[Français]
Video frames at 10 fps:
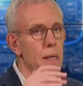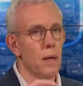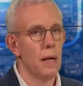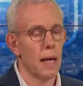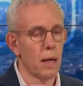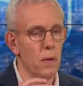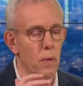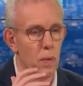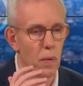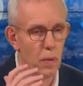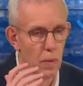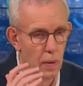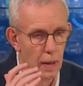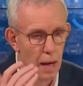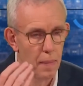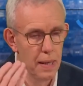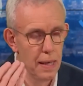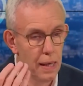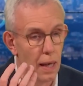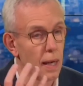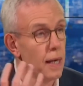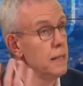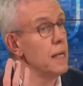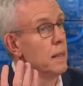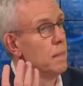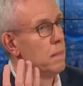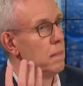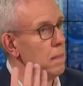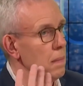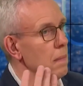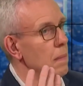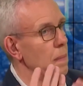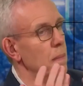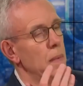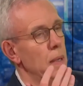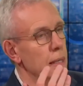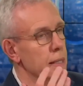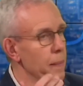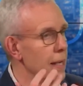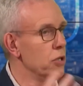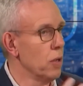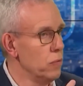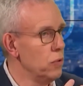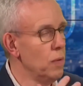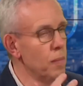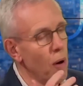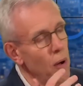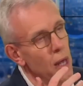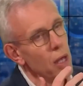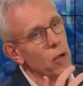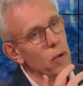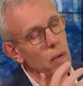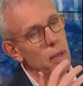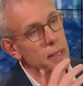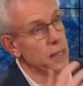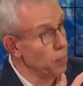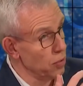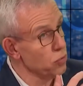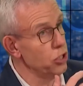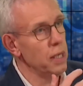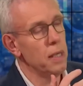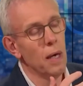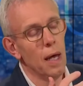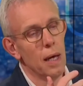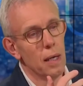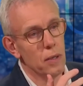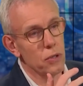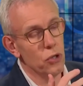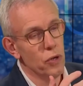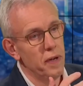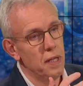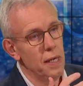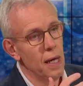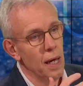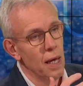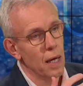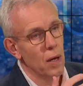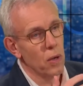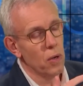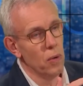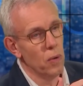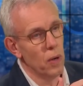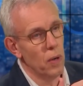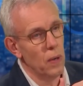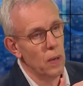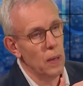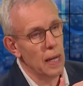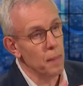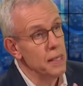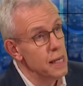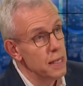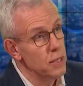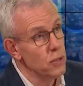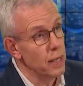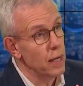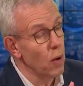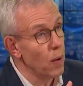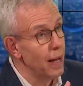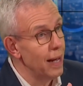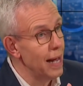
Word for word: me dites que euh, l'Arménie chrétienne, oui. l'Azerbaïdjan musulman, que c'est important, chiite, dans ce que je vais dire, que euh, l'Arménie est isolée. Or,